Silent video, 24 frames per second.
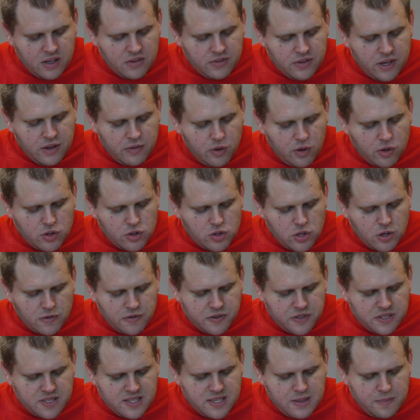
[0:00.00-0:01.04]
Der
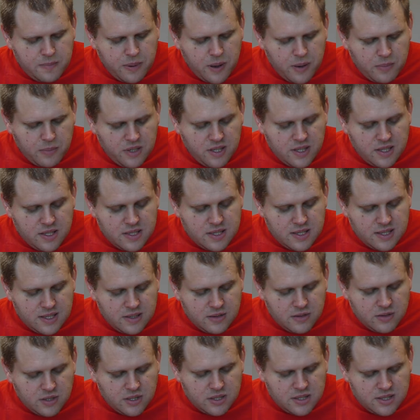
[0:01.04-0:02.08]
Wirkstoff Xipamid
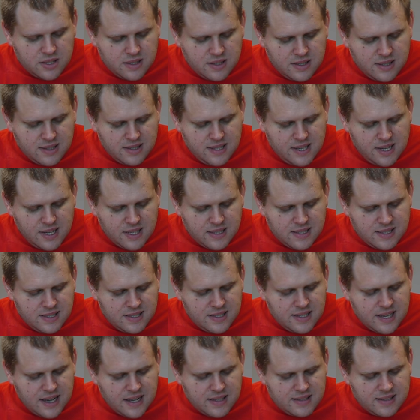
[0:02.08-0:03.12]
wird den
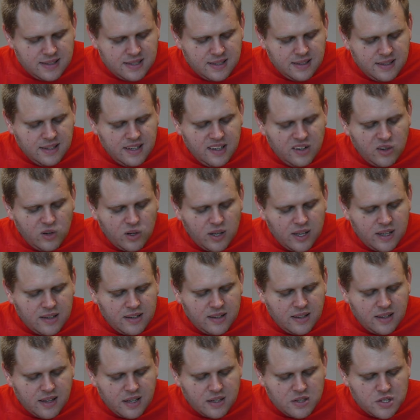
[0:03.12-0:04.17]
thiazidartigen
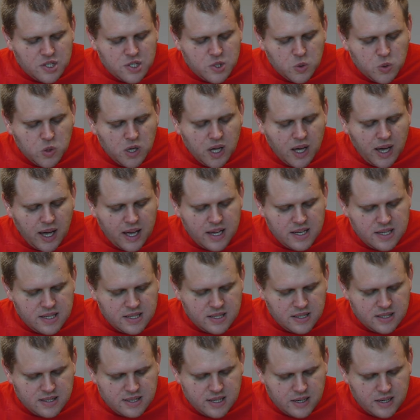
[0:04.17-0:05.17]
Diuretikern zugerechnet.